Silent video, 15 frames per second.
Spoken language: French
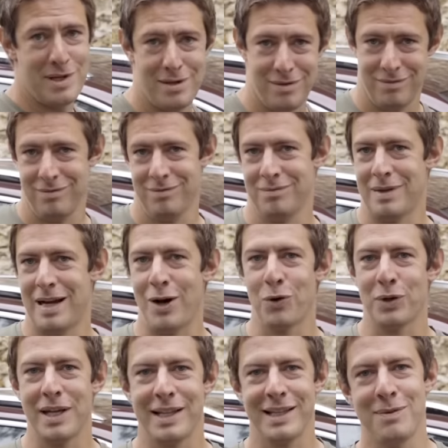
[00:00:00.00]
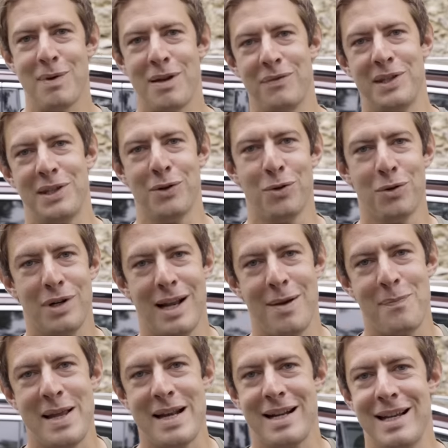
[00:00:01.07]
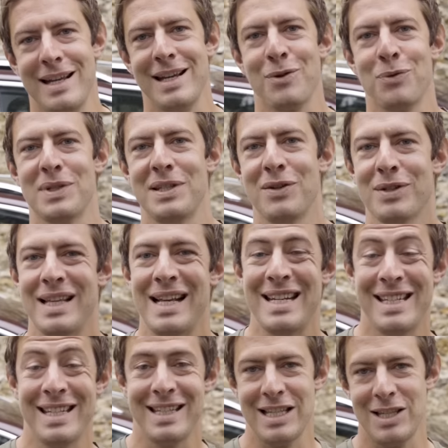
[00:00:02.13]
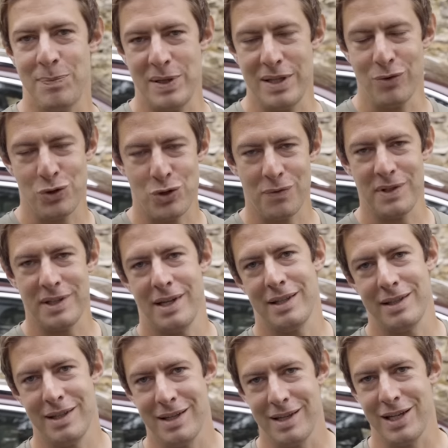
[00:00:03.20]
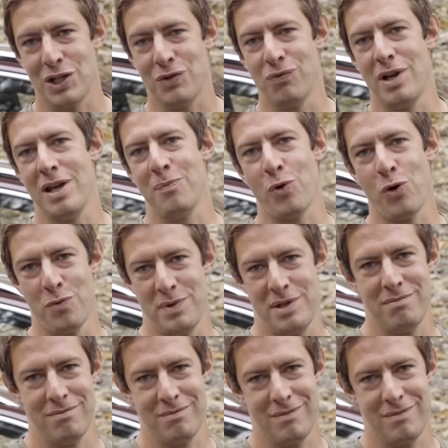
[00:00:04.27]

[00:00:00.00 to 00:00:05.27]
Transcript: 000 à regarder ma vidéo de la Bentley Continental GT Speed en janvier dernier et je vous l'avais promis